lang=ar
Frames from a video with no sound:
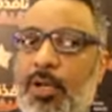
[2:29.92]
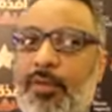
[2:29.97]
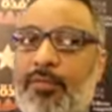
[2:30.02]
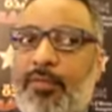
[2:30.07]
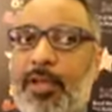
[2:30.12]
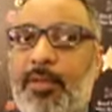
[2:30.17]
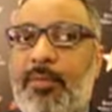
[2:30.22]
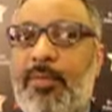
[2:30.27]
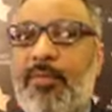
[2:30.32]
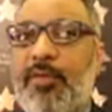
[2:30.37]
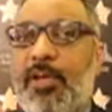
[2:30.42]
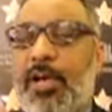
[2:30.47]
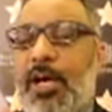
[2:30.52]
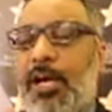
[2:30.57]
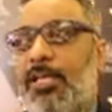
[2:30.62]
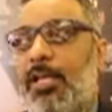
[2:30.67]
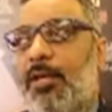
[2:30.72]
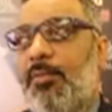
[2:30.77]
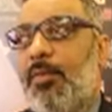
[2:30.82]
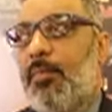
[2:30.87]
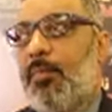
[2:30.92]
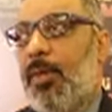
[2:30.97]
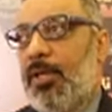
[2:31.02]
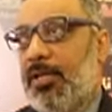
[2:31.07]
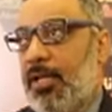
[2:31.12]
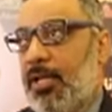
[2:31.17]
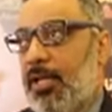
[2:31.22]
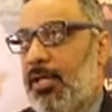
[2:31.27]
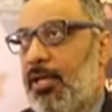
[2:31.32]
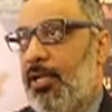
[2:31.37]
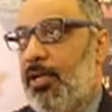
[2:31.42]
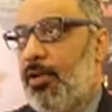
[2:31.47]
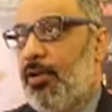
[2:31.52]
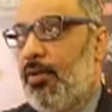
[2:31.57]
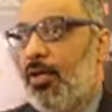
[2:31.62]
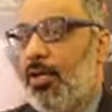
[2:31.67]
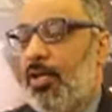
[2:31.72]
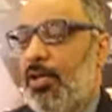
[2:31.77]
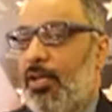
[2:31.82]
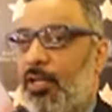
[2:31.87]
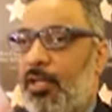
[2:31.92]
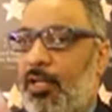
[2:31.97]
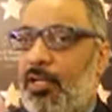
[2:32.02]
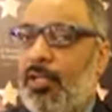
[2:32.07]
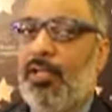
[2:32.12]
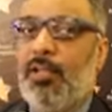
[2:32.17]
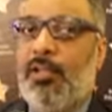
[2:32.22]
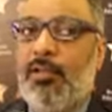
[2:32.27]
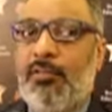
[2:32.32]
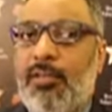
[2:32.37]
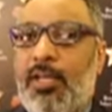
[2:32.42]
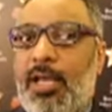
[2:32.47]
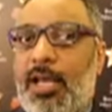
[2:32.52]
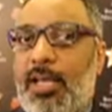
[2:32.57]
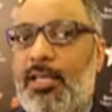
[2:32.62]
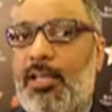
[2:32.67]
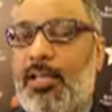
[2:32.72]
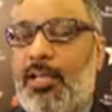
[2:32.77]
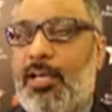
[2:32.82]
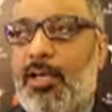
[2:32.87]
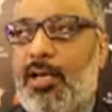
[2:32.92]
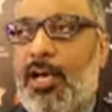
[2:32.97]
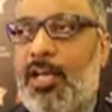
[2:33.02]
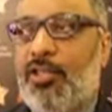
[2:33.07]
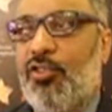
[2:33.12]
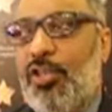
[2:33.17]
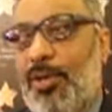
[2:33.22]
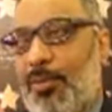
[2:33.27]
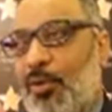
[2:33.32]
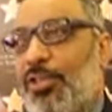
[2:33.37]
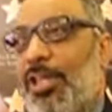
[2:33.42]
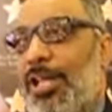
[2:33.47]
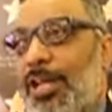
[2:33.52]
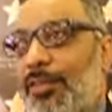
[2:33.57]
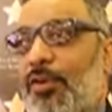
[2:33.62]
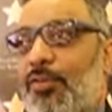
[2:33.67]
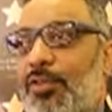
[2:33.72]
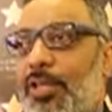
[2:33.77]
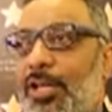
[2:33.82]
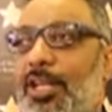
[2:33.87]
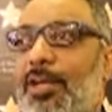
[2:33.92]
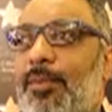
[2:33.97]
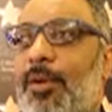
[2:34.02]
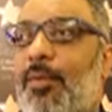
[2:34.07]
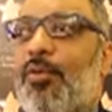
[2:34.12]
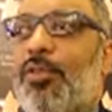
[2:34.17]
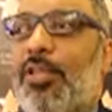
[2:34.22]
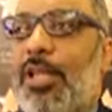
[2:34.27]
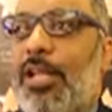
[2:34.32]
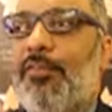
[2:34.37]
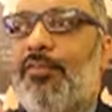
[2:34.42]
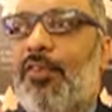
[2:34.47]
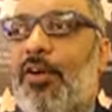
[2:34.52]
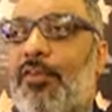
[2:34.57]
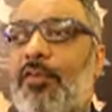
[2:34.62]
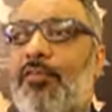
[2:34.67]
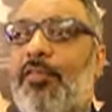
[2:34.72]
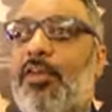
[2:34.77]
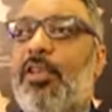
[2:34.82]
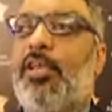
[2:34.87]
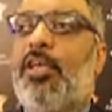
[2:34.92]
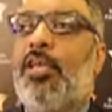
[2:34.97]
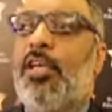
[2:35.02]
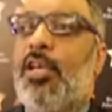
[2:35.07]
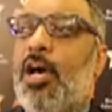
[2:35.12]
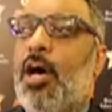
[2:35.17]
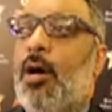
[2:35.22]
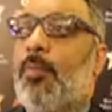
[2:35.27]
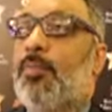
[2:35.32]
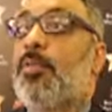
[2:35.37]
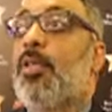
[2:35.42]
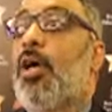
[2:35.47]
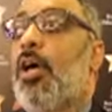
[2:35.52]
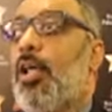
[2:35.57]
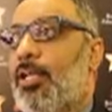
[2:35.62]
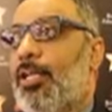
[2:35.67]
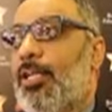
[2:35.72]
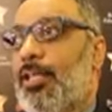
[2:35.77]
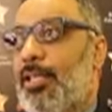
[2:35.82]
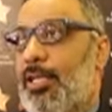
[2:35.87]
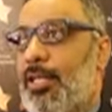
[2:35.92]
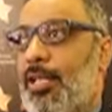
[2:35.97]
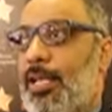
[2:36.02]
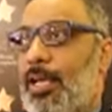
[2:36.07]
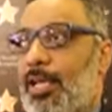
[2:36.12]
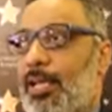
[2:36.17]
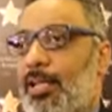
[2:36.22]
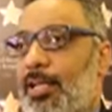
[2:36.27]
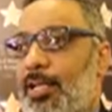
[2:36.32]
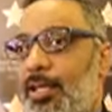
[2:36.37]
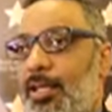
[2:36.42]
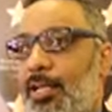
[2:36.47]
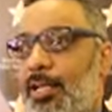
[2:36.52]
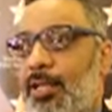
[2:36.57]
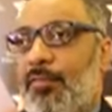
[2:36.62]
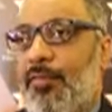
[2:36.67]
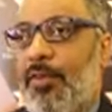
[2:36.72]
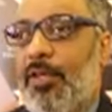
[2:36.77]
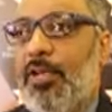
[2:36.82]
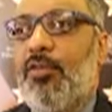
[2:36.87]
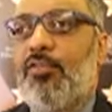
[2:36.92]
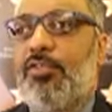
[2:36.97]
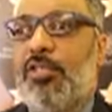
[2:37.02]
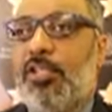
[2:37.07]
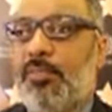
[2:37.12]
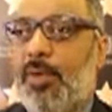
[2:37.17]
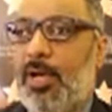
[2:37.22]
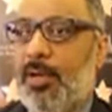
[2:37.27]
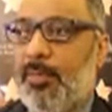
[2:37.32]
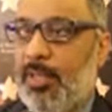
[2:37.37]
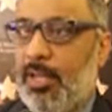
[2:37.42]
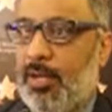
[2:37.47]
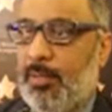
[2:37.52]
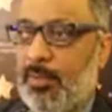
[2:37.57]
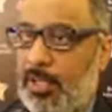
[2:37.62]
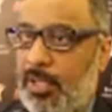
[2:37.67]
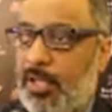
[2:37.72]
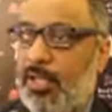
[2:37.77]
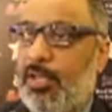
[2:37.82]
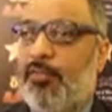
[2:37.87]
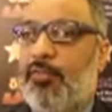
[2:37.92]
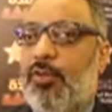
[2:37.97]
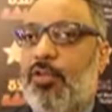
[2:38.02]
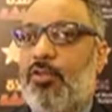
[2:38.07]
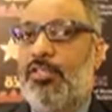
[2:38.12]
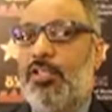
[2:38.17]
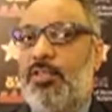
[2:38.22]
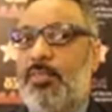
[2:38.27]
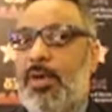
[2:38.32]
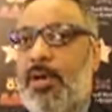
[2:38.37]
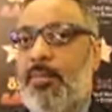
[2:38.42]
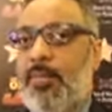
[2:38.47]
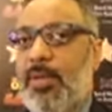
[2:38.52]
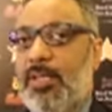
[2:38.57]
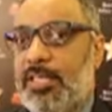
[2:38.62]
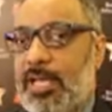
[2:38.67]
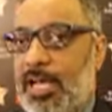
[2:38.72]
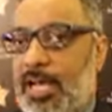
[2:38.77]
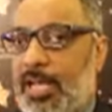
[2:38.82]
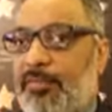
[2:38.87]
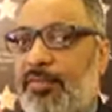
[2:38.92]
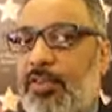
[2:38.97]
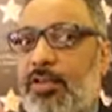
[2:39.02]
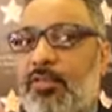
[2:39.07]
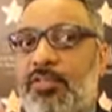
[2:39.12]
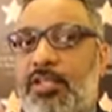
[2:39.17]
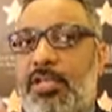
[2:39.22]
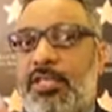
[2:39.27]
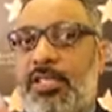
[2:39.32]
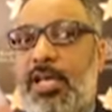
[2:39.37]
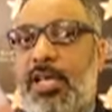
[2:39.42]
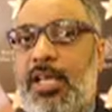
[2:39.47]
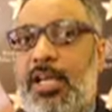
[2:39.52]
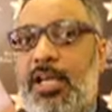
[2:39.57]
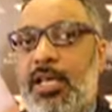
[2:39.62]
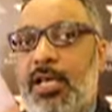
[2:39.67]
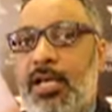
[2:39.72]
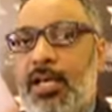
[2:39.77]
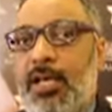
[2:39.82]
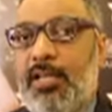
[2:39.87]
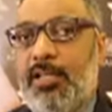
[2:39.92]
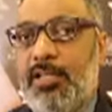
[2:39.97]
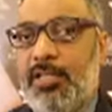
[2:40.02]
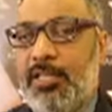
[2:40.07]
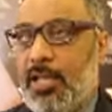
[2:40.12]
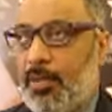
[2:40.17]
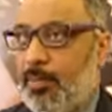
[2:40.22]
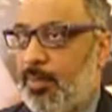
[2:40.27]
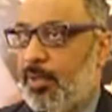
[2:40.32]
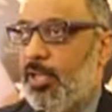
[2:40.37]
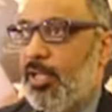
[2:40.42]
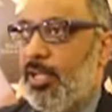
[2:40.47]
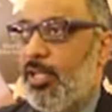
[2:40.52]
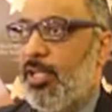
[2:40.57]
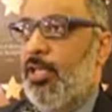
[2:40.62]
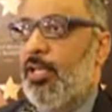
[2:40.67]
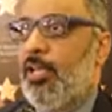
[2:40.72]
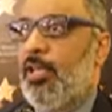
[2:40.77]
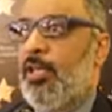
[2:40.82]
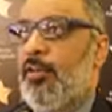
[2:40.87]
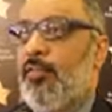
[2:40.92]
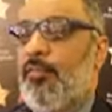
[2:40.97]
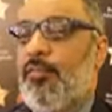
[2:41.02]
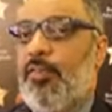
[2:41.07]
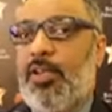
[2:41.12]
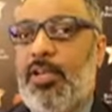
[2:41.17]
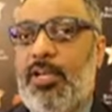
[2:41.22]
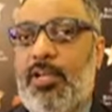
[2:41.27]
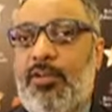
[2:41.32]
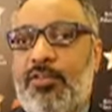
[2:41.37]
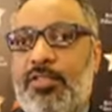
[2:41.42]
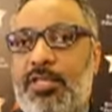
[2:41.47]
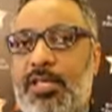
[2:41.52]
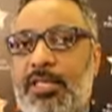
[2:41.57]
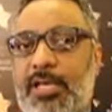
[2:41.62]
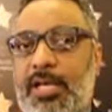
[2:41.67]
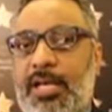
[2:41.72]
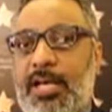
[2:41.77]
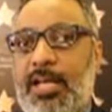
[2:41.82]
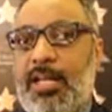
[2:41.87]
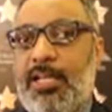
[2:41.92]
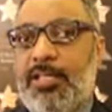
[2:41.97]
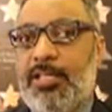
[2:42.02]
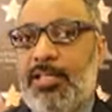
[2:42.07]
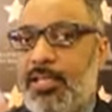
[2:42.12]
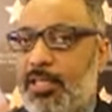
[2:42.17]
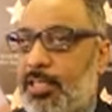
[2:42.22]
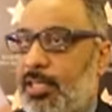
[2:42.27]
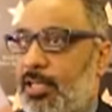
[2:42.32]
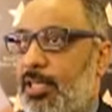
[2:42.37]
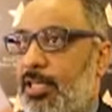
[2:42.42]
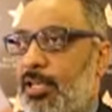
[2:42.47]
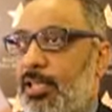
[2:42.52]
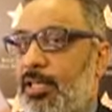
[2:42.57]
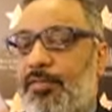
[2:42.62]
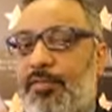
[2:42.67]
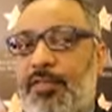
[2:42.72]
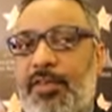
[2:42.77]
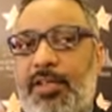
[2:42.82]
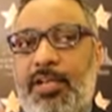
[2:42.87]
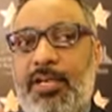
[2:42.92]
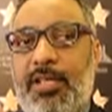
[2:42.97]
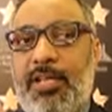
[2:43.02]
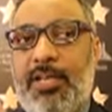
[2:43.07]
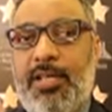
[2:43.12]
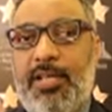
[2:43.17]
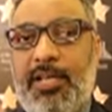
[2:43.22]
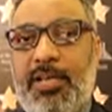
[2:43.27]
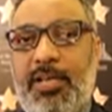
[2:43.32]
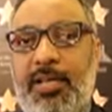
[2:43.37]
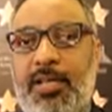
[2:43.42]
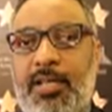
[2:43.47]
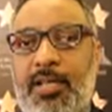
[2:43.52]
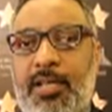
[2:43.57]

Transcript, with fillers: الفيلم فيه اكتر من بطل لان هو يعني حدوتها مختلفه وتركيبه مختلفه ففي ابطال كتير يعني في الاستاذ محمد رمضان في الاستاذ محمد سعد في الاستاذه هند صبري في الاستاذه هاله صدقي في